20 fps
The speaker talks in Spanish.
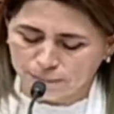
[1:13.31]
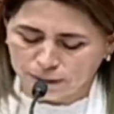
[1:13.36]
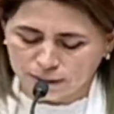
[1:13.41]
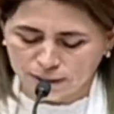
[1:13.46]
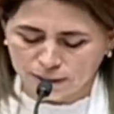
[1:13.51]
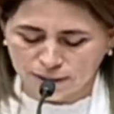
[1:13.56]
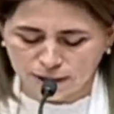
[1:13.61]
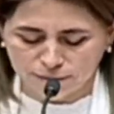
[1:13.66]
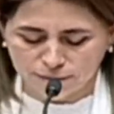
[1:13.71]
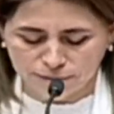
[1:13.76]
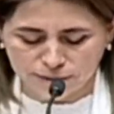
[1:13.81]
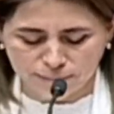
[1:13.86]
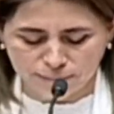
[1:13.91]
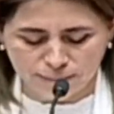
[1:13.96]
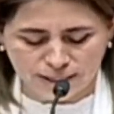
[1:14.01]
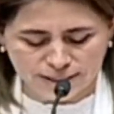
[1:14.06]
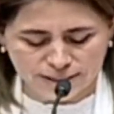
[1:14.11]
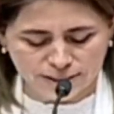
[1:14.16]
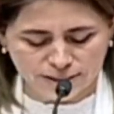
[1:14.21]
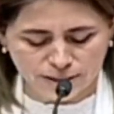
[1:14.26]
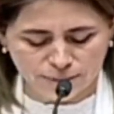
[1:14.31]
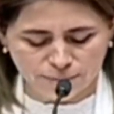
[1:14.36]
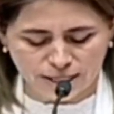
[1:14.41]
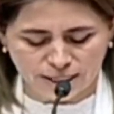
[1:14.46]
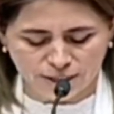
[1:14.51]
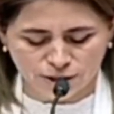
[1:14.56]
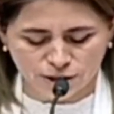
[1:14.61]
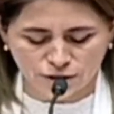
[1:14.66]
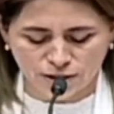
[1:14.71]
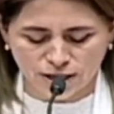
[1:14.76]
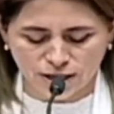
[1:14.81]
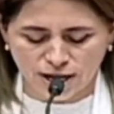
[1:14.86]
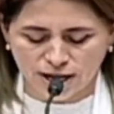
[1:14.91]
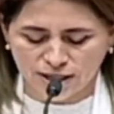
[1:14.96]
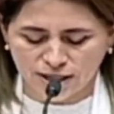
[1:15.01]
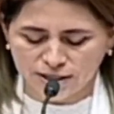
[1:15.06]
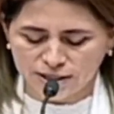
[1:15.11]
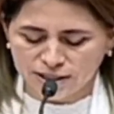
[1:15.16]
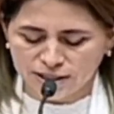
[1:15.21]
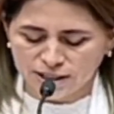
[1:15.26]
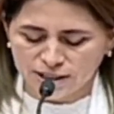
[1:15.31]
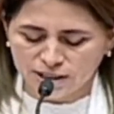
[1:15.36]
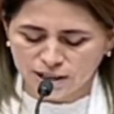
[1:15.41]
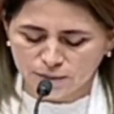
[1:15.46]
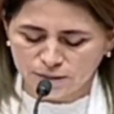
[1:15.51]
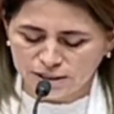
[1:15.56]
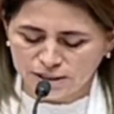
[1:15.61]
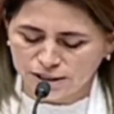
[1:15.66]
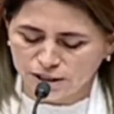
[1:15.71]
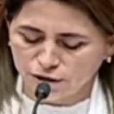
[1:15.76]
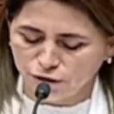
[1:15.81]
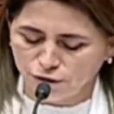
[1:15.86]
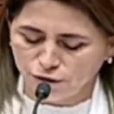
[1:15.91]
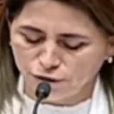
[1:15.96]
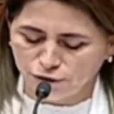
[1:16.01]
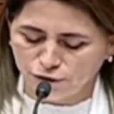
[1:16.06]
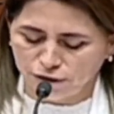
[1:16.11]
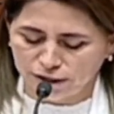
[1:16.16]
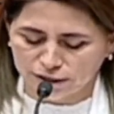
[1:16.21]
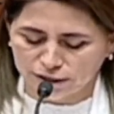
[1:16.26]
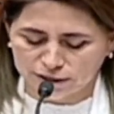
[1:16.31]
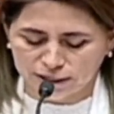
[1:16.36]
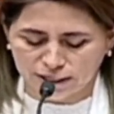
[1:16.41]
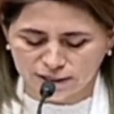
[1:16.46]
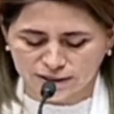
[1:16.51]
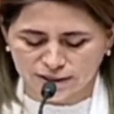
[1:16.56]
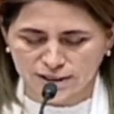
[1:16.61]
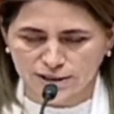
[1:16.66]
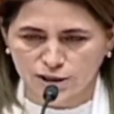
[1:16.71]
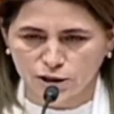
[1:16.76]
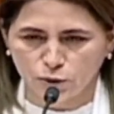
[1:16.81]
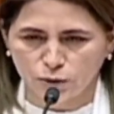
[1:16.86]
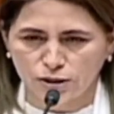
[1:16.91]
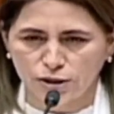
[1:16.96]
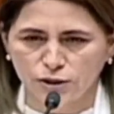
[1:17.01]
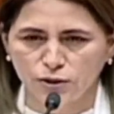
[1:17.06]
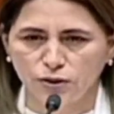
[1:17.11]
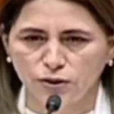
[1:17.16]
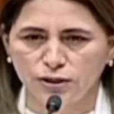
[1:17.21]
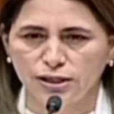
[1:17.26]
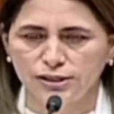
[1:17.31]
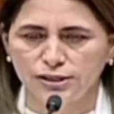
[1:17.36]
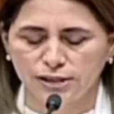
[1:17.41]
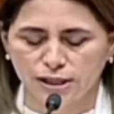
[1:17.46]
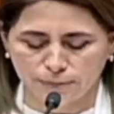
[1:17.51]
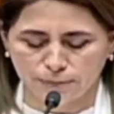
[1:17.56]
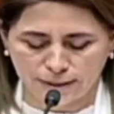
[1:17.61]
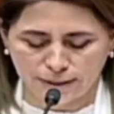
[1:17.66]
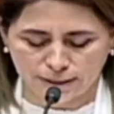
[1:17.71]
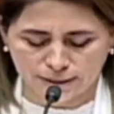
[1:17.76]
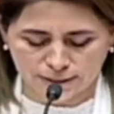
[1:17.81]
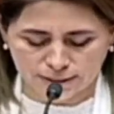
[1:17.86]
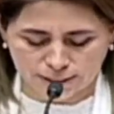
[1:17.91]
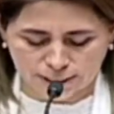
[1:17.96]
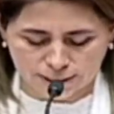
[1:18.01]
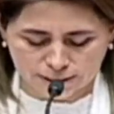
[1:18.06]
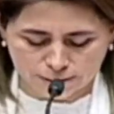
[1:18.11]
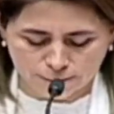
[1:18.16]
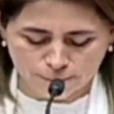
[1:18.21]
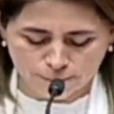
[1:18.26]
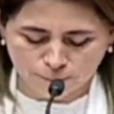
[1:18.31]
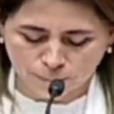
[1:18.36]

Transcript: y la firmeza de mi accionar y que me hicieron fuerte ante situaciones adversas.